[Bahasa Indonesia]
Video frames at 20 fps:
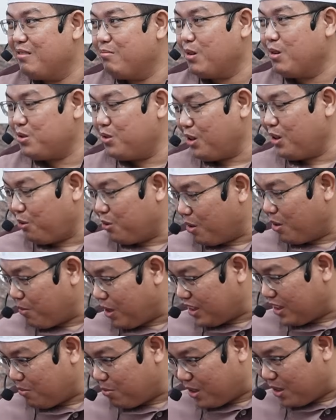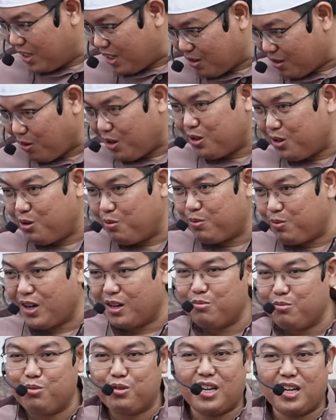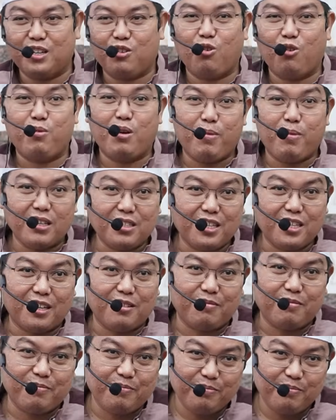Maksudnya kalau udah mati benar kau hidupkan, bukan kau bebaskan.